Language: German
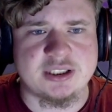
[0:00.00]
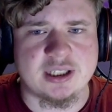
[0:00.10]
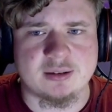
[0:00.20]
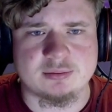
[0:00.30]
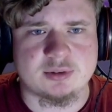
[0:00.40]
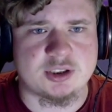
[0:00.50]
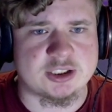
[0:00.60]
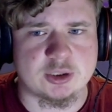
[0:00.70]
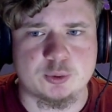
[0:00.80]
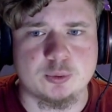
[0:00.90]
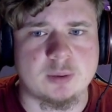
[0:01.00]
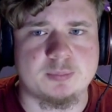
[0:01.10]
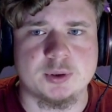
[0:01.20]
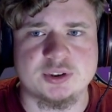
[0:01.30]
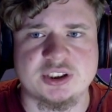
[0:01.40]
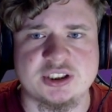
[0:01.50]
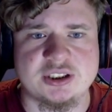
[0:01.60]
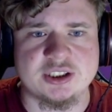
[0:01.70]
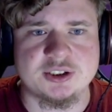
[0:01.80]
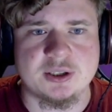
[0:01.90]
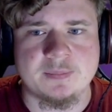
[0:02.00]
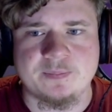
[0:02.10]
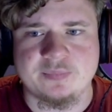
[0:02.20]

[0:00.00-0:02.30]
Hier, Tastatur benutze ich nicht.